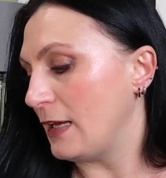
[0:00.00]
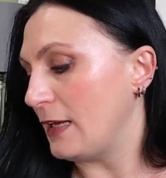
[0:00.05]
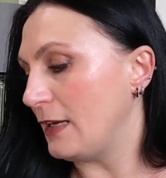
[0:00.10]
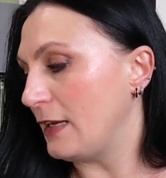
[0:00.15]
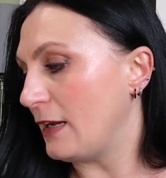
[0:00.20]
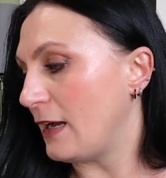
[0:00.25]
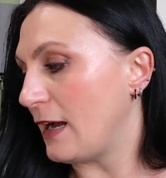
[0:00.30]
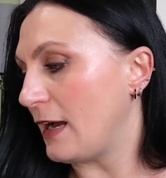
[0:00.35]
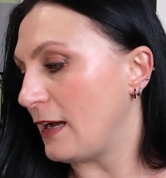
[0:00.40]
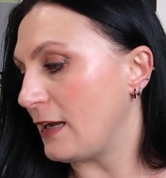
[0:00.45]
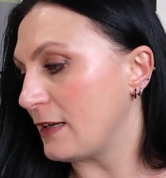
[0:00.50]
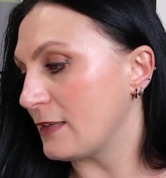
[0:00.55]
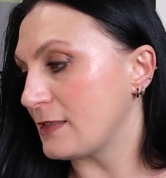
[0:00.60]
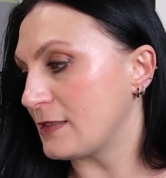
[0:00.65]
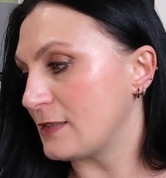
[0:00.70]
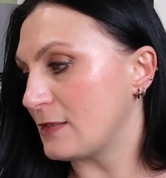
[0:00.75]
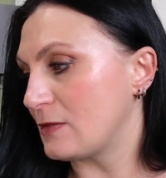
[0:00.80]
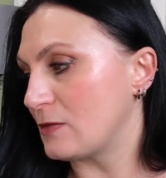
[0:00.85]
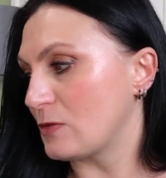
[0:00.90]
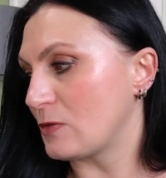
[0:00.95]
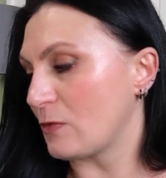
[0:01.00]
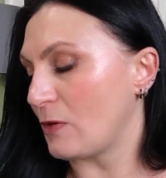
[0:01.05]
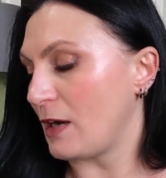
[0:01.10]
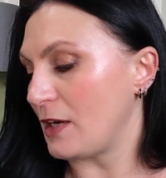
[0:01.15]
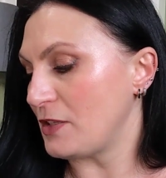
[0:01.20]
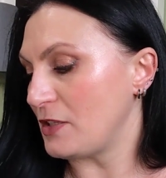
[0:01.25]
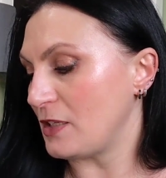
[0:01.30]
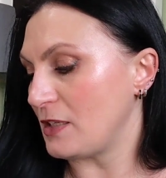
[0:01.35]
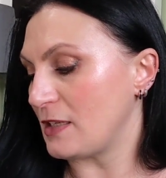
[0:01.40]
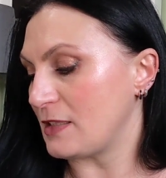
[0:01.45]
E, a
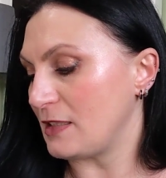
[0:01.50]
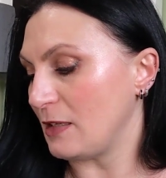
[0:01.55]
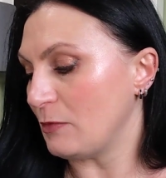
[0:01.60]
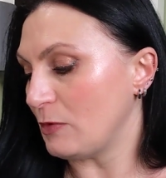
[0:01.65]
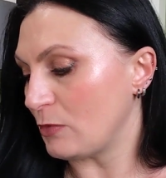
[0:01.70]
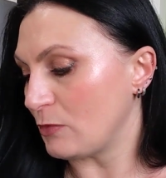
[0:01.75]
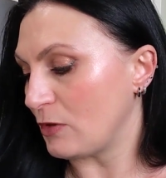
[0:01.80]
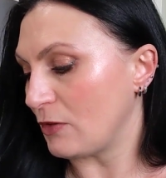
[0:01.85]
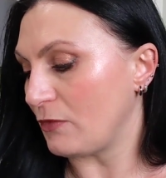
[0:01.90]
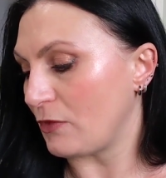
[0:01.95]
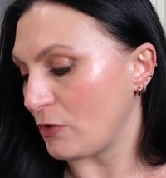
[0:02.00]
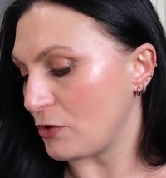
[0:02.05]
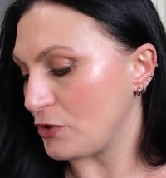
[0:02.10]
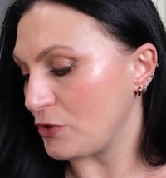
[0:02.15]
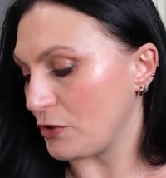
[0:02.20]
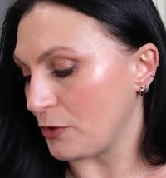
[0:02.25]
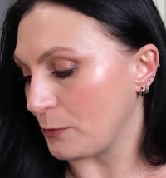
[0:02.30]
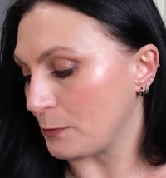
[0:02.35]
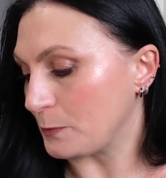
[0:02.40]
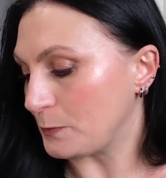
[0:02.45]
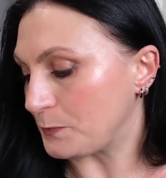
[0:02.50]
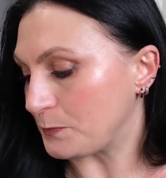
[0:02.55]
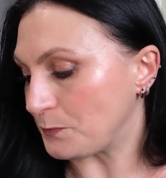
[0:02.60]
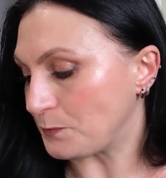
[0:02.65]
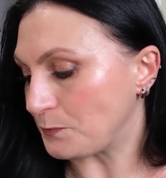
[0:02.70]
słuchajcie, następną nowością